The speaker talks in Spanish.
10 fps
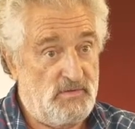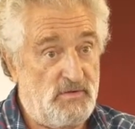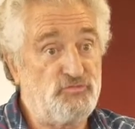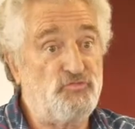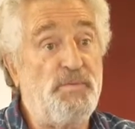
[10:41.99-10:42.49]

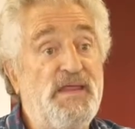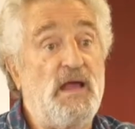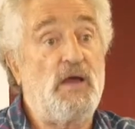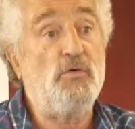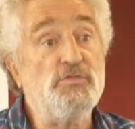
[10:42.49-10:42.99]
lo
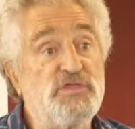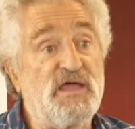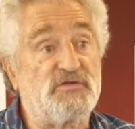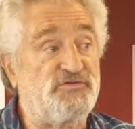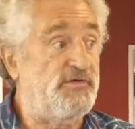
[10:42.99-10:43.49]
supera un
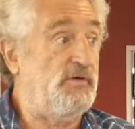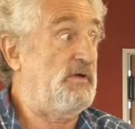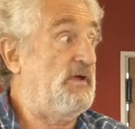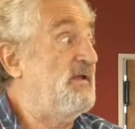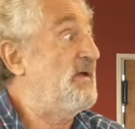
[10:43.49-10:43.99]
tercio
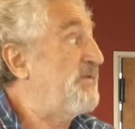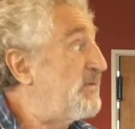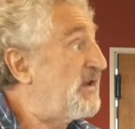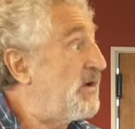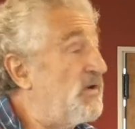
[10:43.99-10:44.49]
en la
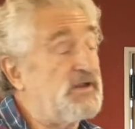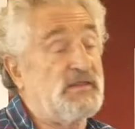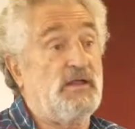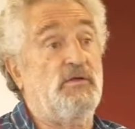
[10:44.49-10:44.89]
primera huerta,